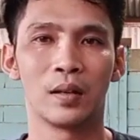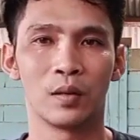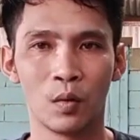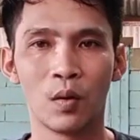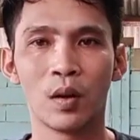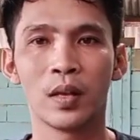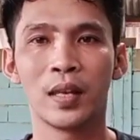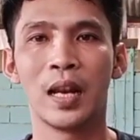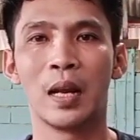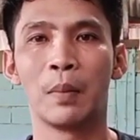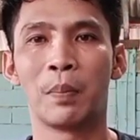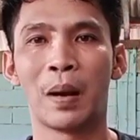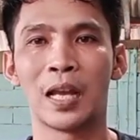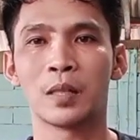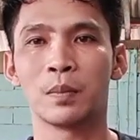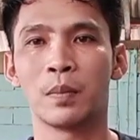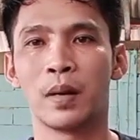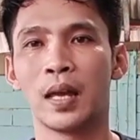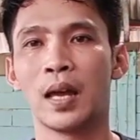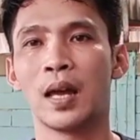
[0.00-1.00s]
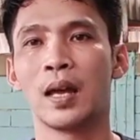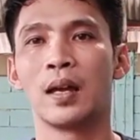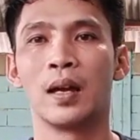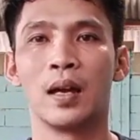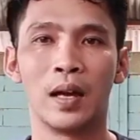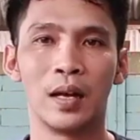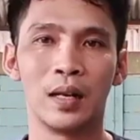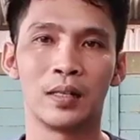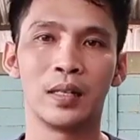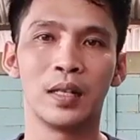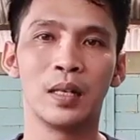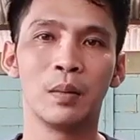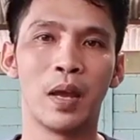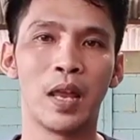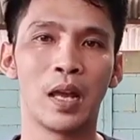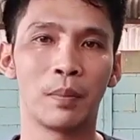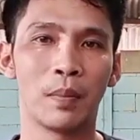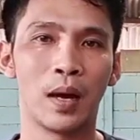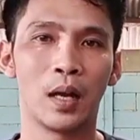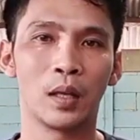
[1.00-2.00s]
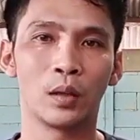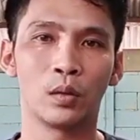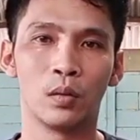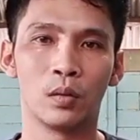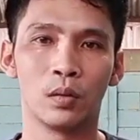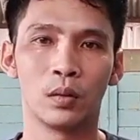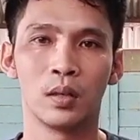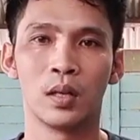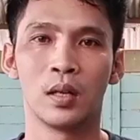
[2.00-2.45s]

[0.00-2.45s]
gue nyediain plasma ya uh, di sini banyak banget tuh